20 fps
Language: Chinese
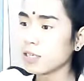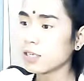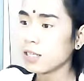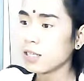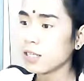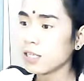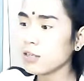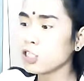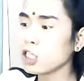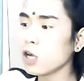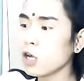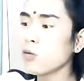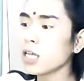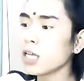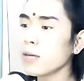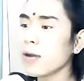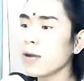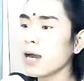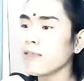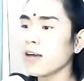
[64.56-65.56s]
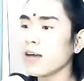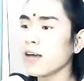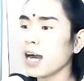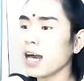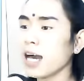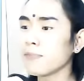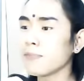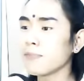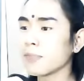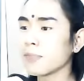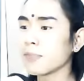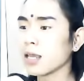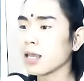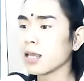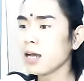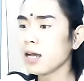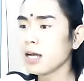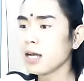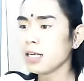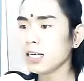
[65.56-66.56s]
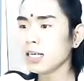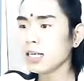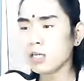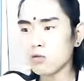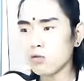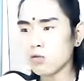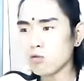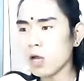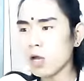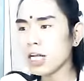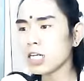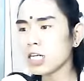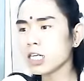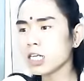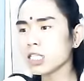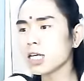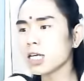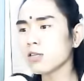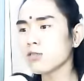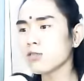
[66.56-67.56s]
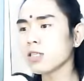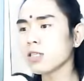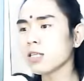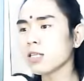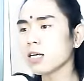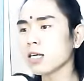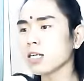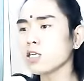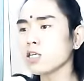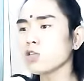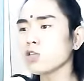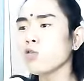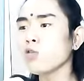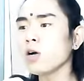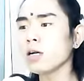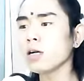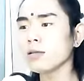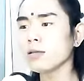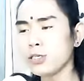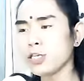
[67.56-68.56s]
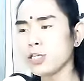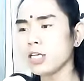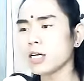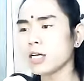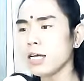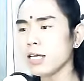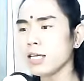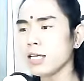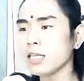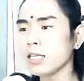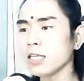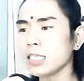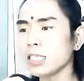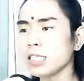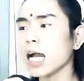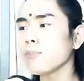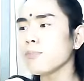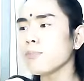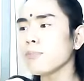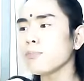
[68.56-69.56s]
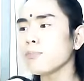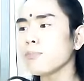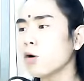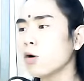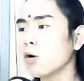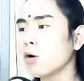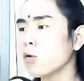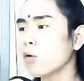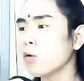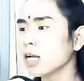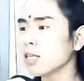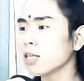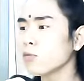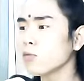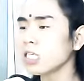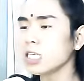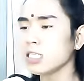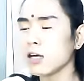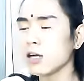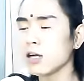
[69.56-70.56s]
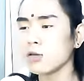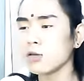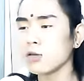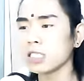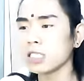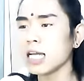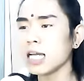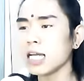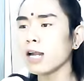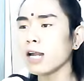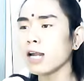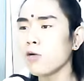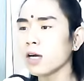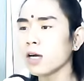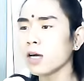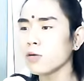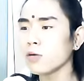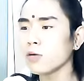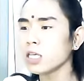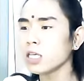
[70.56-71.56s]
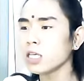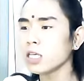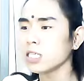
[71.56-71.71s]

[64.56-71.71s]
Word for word: 能不能教我一办法？”这元始天尊当时说：“你可以加某个人的微信，叫加龙王的微信，